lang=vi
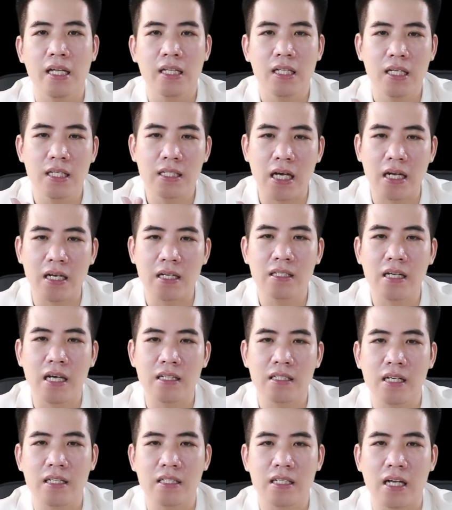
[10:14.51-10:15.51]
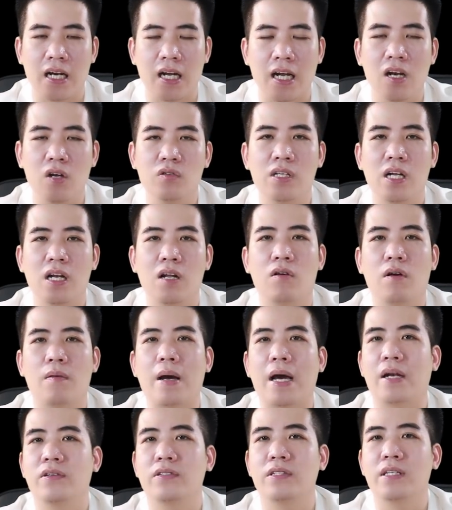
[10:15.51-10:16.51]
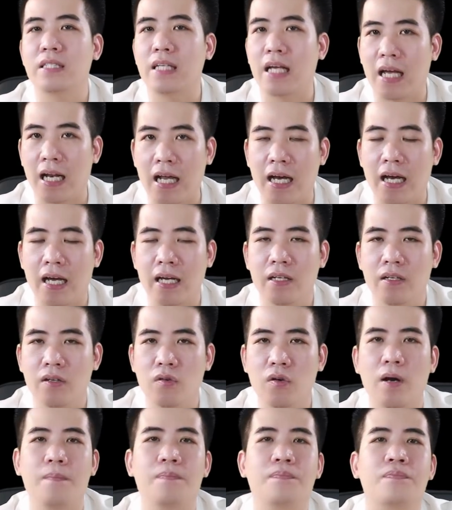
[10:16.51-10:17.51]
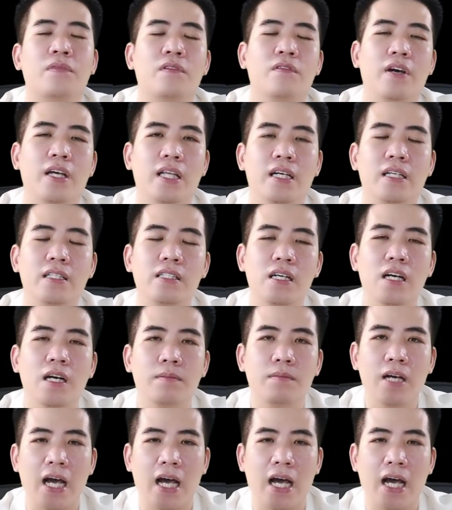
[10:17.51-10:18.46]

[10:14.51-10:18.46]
thì dần dần dần dần cái lỗ chân lông của các bạn nó sẽ xe lại đúng không ạ vậy thì cái trường hợp thứ